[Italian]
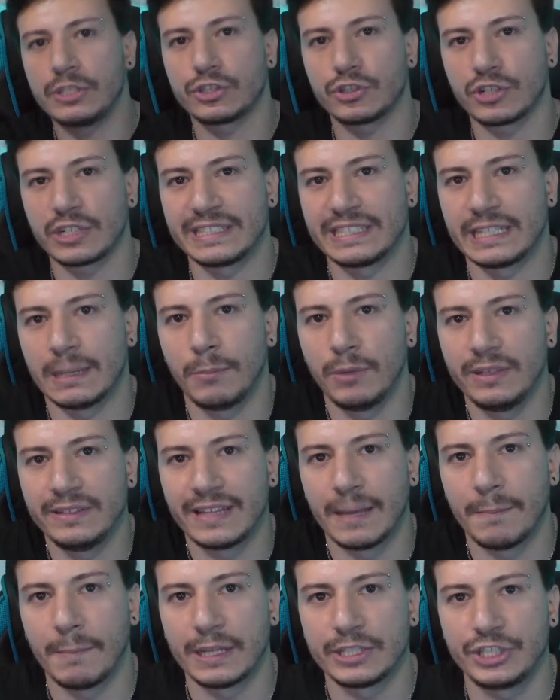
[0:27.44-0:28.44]
visto che siamo
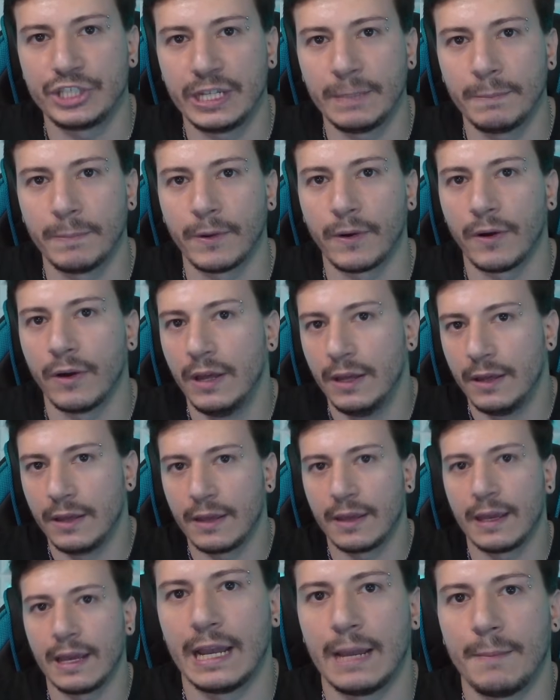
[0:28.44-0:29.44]
in tema cibo
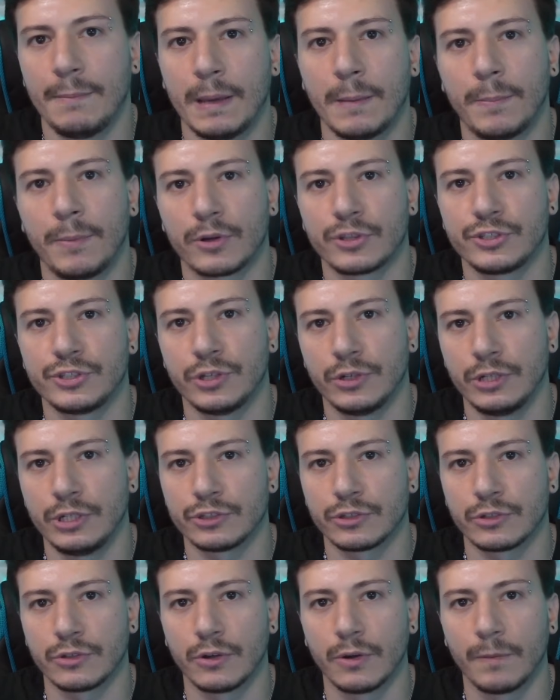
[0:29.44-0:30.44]
e le mie
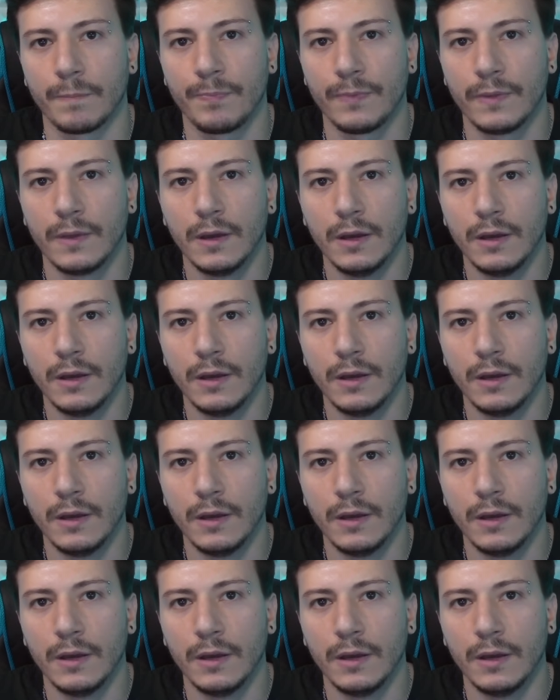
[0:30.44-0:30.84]
porzioni sono